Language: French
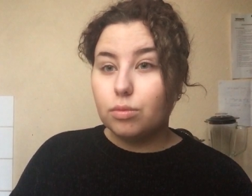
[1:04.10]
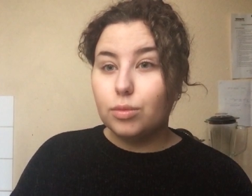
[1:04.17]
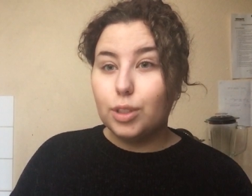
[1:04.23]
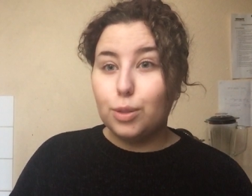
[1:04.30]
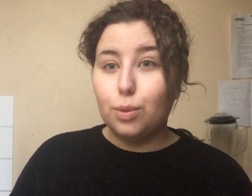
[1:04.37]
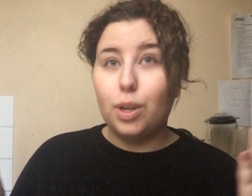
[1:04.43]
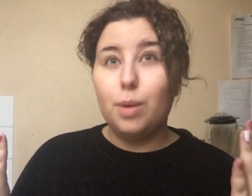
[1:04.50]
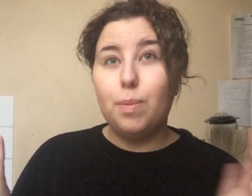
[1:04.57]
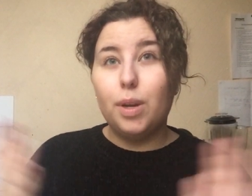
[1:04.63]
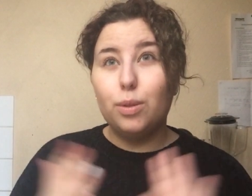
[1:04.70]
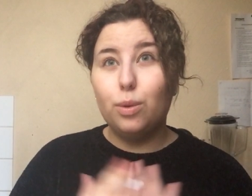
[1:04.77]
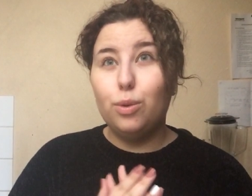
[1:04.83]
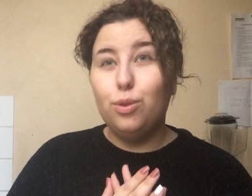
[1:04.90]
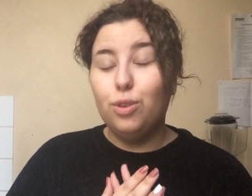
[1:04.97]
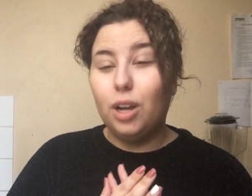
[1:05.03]
Soyez pas
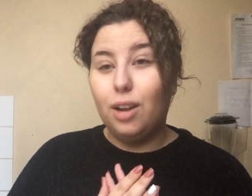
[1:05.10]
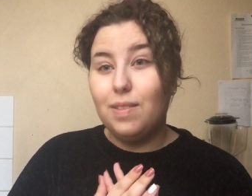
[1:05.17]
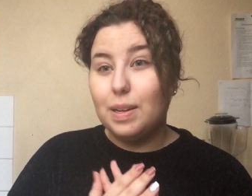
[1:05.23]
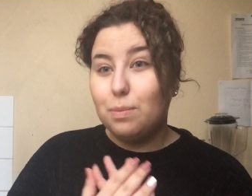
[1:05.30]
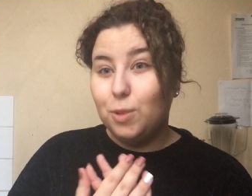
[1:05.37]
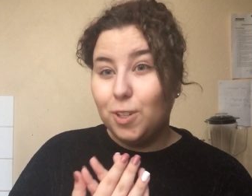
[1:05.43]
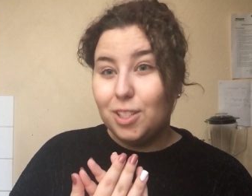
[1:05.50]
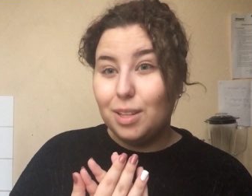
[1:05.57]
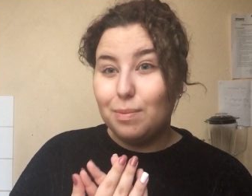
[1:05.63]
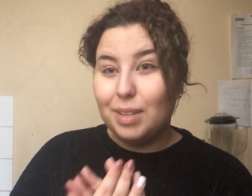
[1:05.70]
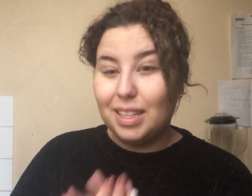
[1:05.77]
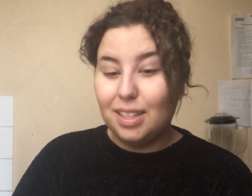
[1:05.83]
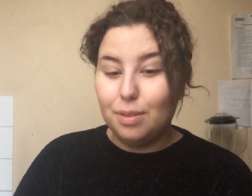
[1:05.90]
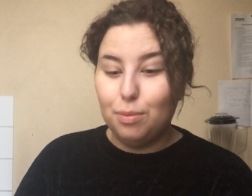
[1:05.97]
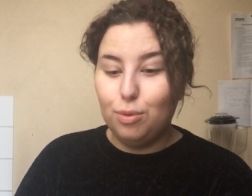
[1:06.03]
trop dur avec moi, c'est mes
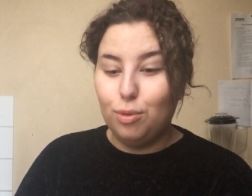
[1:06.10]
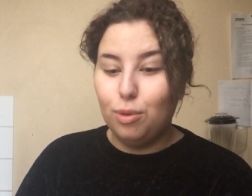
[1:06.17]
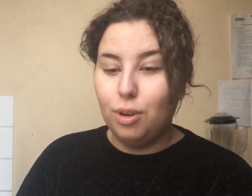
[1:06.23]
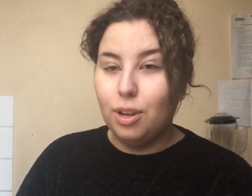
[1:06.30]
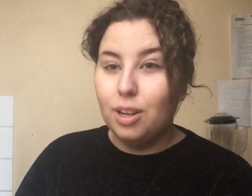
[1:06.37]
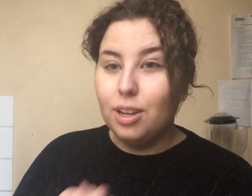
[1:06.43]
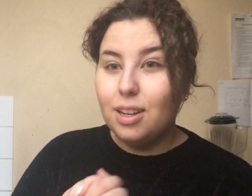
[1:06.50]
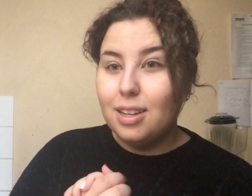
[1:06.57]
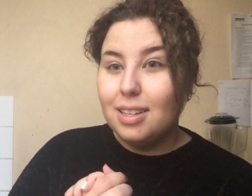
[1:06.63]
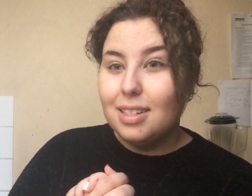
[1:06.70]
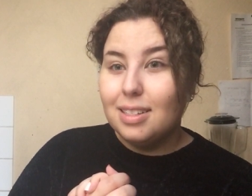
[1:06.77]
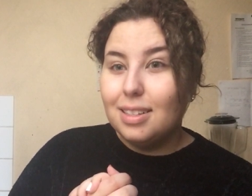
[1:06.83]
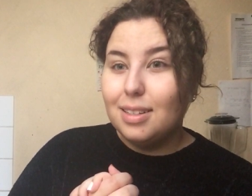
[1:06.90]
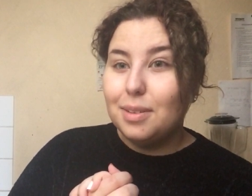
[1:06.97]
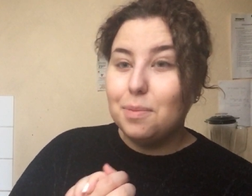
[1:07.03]
débuts.
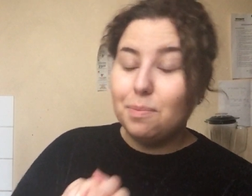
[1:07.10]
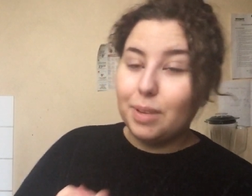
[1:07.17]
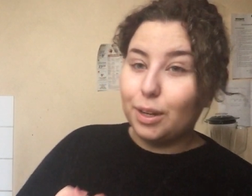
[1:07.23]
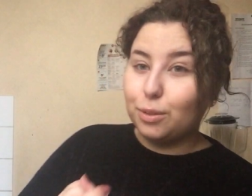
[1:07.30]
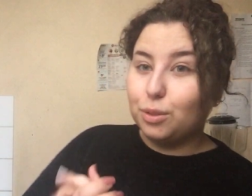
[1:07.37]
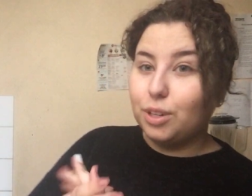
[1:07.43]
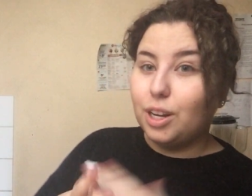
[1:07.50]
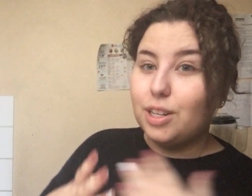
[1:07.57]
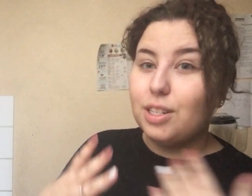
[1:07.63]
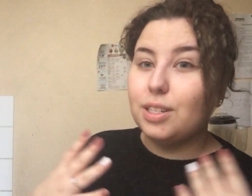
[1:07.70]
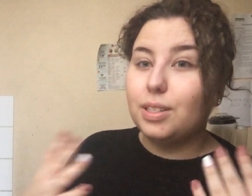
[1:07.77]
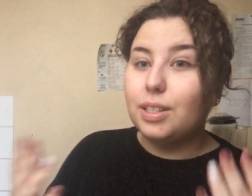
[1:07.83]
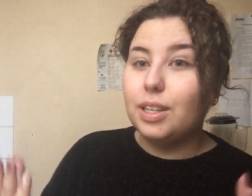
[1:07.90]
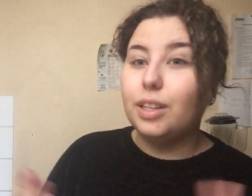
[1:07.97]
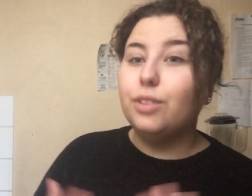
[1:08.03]
Mais en tout cas, j'ai
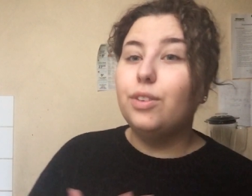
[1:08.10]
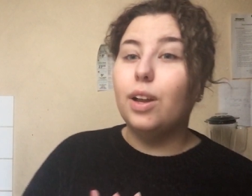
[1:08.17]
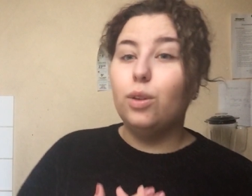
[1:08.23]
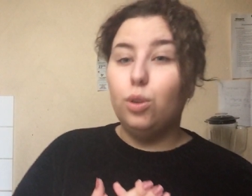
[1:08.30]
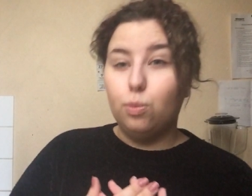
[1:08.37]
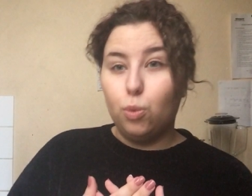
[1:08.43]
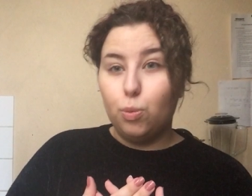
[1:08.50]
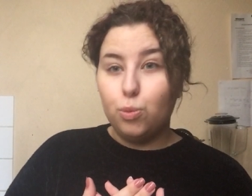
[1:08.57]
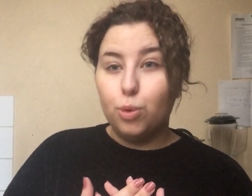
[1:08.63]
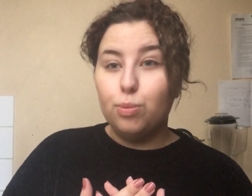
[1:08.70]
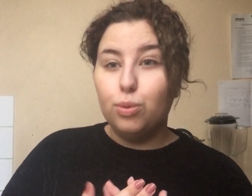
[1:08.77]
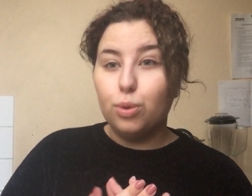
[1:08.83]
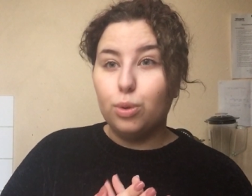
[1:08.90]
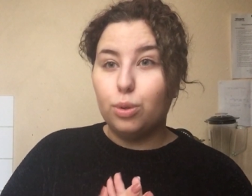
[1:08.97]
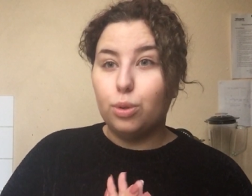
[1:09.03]
essayé de faire de mon mieux
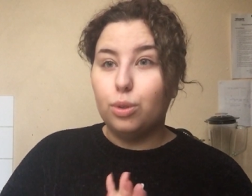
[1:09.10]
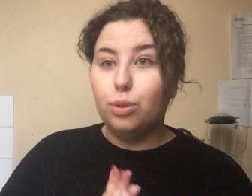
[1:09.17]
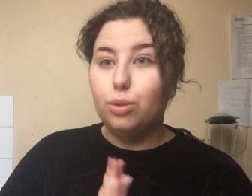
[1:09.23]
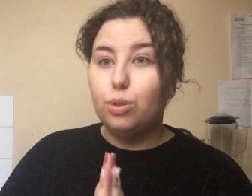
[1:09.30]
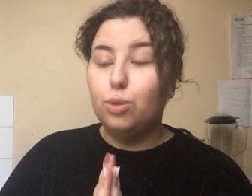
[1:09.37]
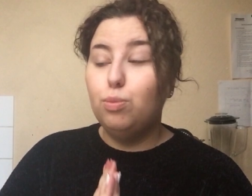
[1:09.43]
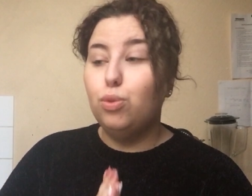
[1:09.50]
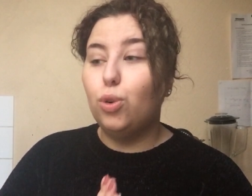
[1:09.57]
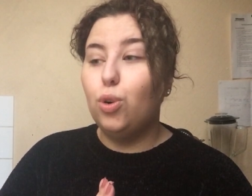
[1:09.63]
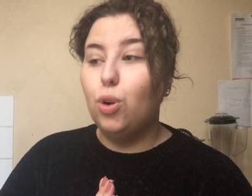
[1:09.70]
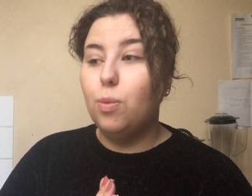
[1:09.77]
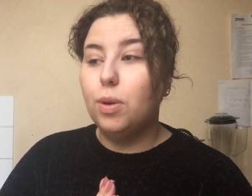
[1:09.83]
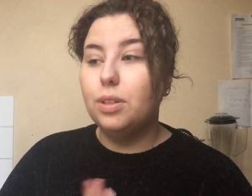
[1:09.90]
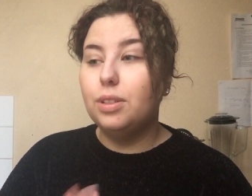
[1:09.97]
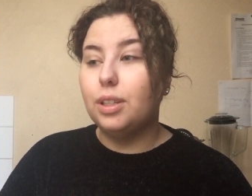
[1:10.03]
pour, euh, pour
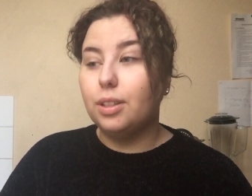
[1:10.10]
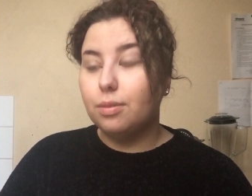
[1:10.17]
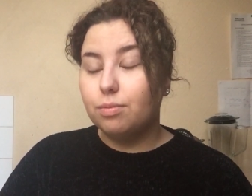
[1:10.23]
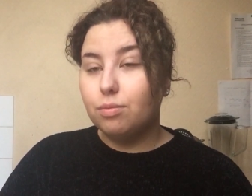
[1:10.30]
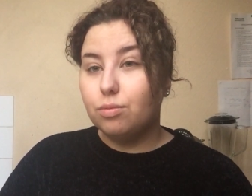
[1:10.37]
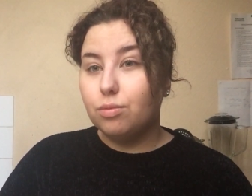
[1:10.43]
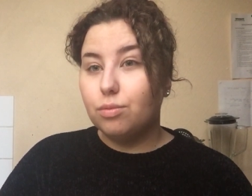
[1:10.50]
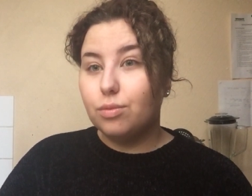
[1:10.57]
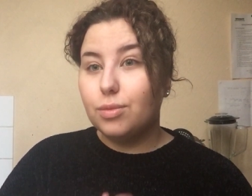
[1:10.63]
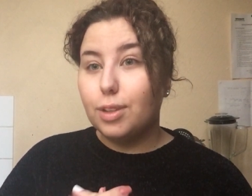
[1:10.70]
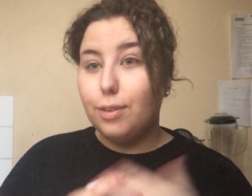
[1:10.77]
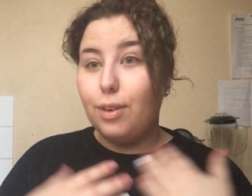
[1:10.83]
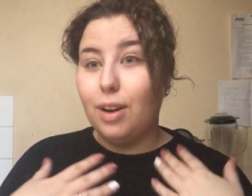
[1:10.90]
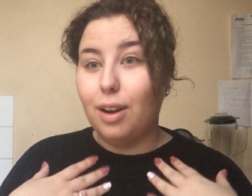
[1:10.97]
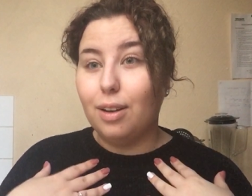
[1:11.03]
commencer.
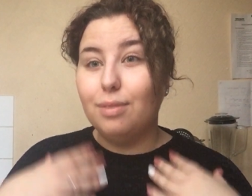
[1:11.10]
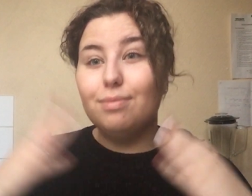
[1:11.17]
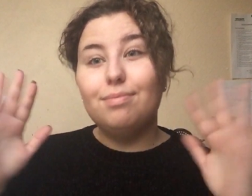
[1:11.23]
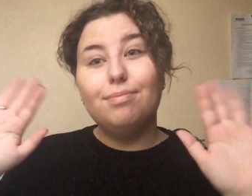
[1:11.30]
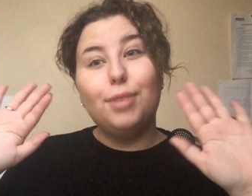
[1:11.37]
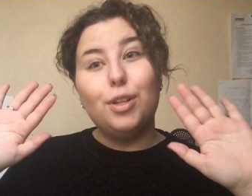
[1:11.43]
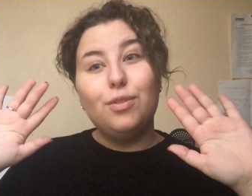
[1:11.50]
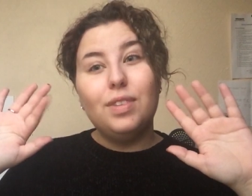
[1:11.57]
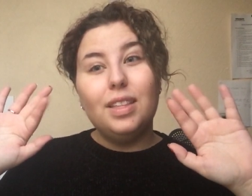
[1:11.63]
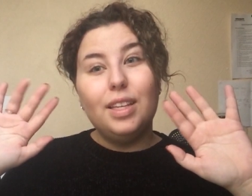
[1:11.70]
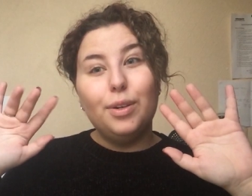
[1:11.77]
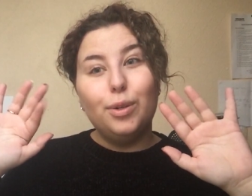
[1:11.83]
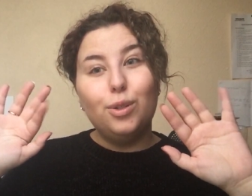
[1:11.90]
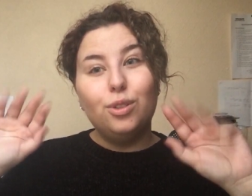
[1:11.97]
Voilà, bonne vidéo